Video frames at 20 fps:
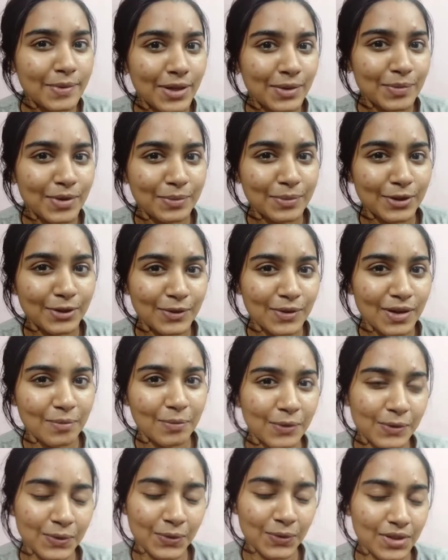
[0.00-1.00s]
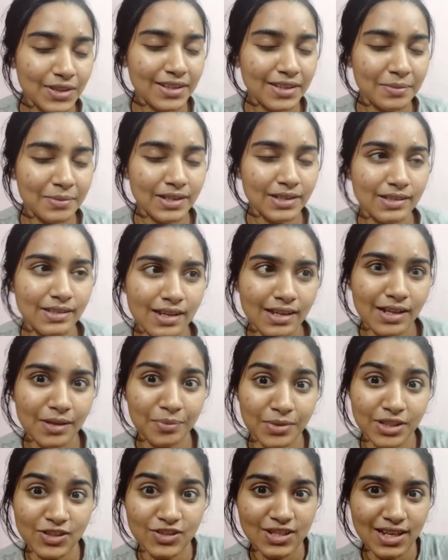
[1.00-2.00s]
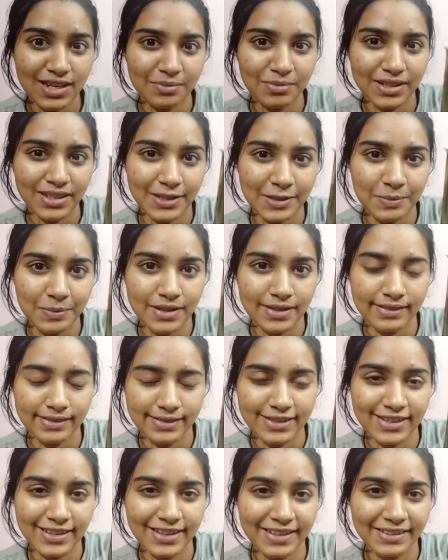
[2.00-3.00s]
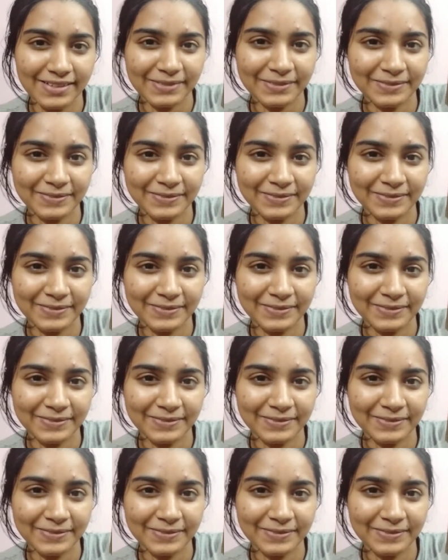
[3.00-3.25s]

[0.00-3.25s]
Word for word: बाद मैं मिलती हूँ आपको थोड़ी देर बाद अपनी चाय पीने के बाद ठीक है